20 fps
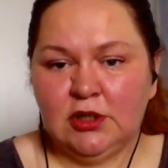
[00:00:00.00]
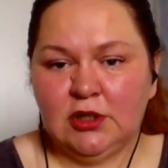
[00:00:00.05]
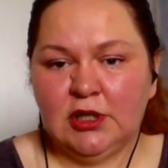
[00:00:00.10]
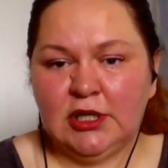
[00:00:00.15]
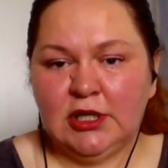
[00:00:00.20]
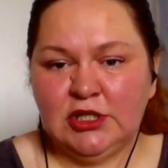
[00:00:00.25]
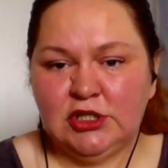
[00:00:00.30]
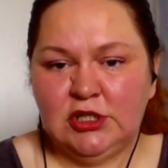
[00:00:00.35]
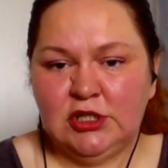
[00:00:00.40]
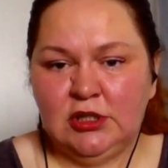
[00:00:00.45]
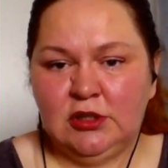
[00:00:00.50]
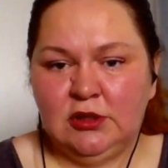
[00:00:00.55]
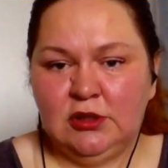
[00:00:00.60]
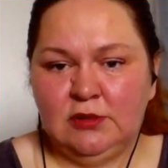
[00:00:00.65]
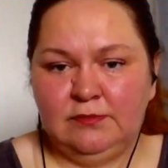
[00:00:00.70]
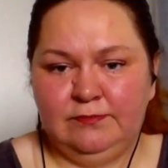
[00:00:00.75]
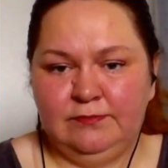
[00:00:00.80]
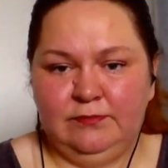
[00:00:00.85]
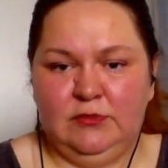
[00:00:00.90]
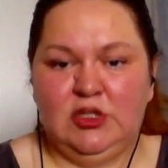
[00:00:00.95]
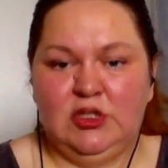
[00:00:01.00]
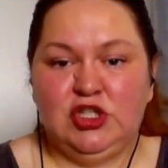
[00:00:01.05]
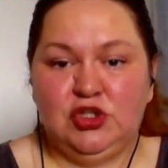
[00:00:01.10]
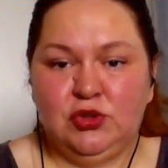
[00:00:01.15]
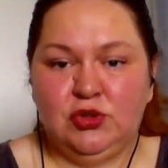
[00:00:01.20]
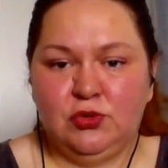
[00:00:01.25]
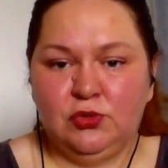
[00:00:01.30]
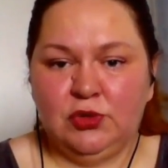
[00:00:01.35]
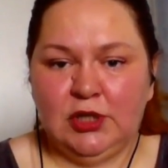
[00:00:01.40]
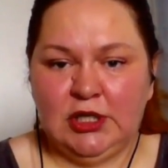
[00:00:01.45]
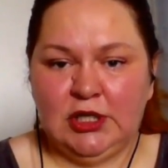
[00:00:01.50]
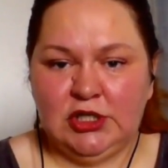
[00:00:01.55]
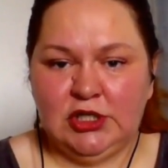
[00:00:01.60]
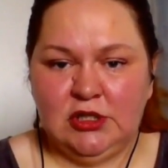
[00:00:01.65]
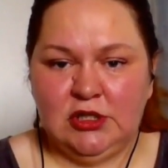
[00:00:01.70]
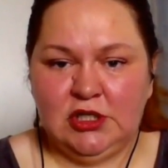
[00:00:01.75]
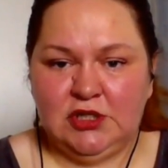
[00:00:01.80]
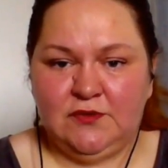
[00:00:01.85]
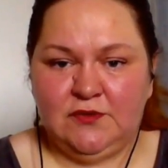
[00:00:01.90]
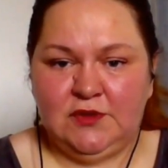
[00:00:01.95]
każdy nasz trud,
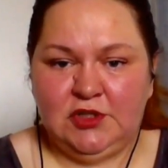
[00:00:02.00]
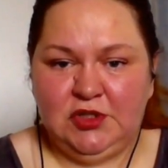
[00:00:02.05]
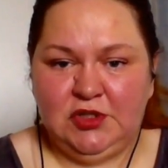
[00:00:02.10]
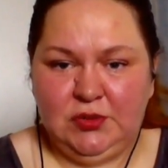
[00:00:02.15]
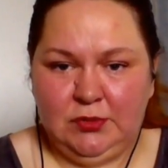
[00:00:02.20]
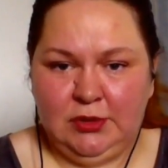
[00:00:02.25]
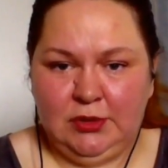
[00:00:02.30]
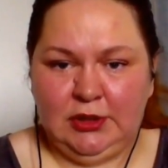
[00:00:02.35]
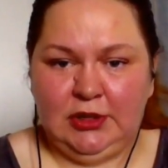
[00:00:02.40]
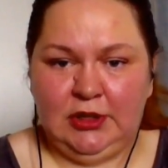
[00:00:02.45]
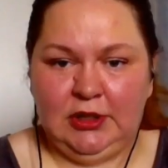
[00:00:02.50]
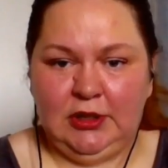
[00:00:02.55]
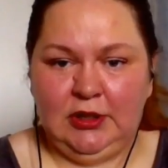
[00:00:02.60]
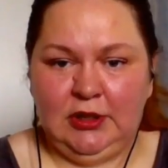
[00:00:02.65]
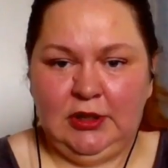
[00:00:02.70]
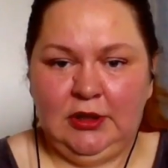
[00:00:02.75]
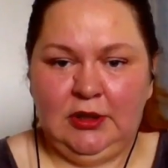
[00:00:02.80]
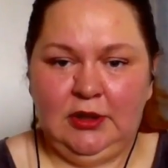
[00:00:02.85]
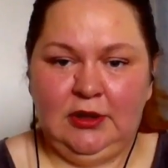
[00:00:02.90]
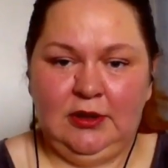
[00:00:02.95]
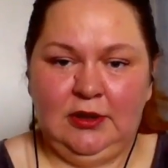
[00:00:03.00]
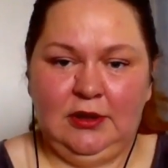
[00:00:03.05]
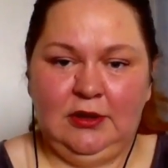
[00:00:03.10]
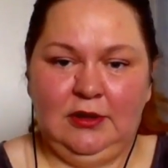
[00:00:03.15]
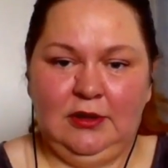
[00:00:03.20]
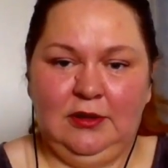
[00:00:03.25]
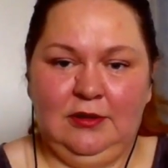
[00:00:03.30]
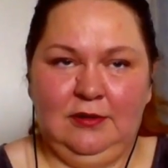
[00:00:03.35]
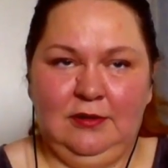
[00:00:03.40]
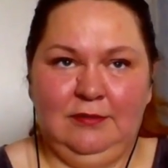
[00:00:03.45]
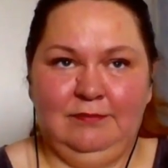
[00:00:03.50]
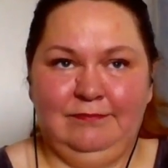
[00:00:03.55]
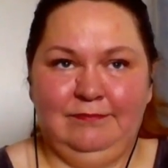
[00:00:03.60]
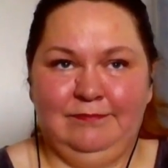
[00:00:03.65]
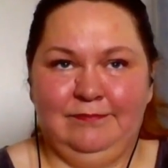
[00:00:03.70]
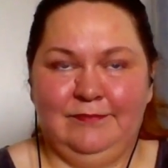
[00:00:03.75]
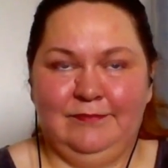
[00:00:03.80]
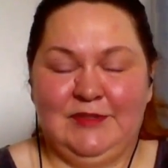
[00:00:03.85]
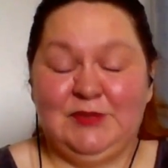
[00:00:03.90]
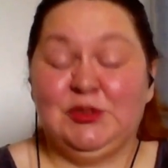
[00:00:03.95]
każdy nasz wysiłek i, i
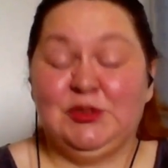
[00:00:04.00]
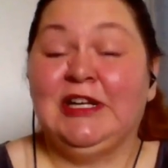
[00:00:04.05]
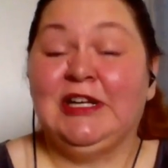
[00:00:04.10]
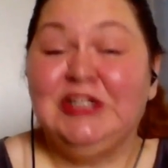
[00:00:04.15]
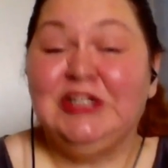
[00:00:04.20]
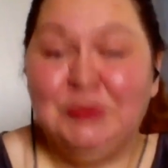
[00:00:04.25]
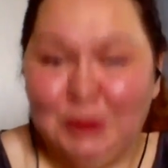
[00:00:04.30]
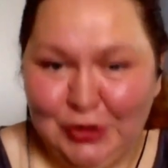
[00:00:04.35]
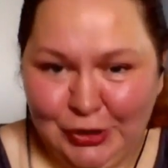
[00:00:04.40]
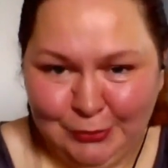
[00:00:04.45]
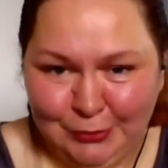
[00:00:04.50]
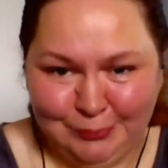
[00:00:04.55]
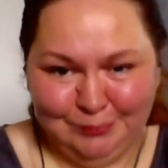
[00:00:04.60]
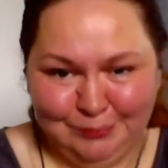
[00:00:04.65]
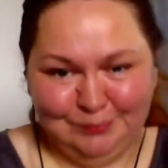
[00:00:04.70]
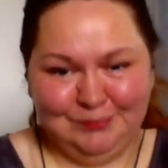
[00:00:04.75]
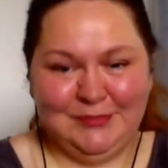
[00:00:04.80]
sprzedaliśmy dom.